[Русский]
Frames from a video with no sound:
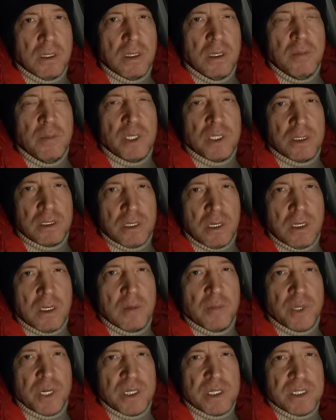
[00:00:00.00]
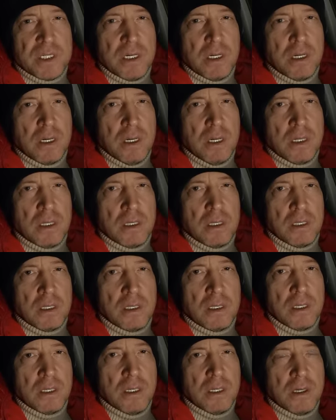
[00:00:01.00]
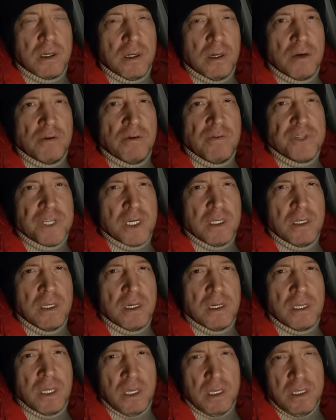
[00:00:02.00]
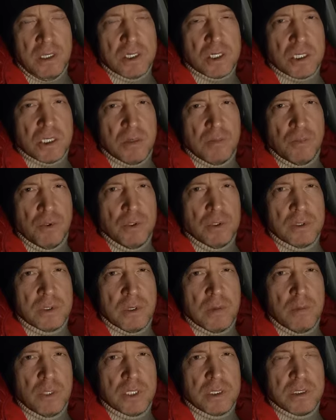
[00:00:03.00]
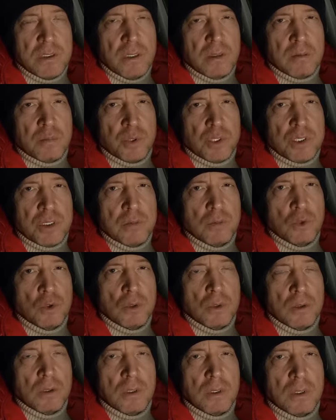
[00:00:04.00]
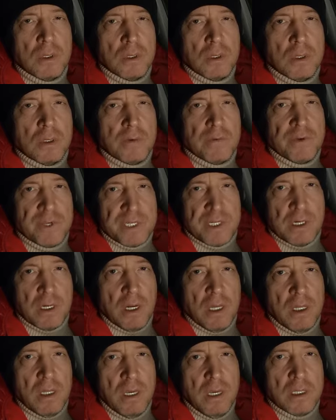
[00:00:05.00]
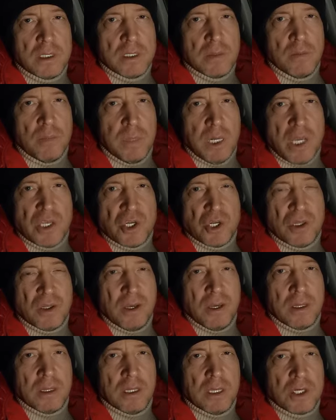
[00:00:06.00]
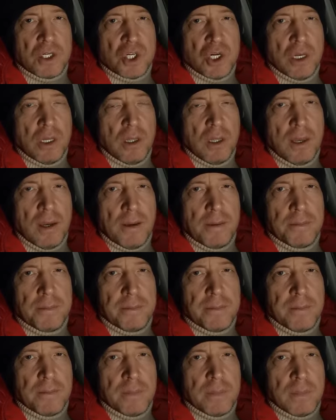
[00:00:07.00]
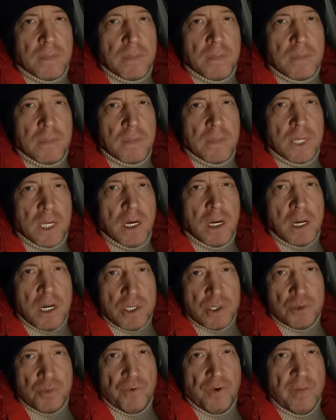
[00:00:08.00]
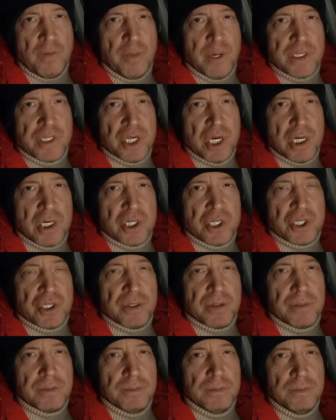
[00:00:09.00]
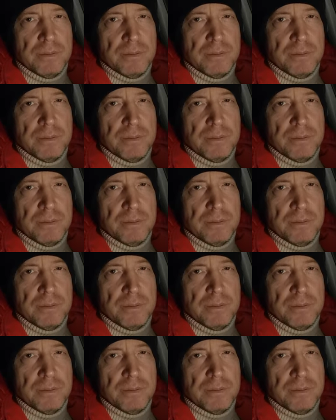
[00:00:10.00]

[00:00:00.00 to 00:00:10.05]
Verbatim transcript: именно так и проистекает – вы всегда логически будете объяснять, почему вы сохраняете брачные отношения. Разум вам подскажет.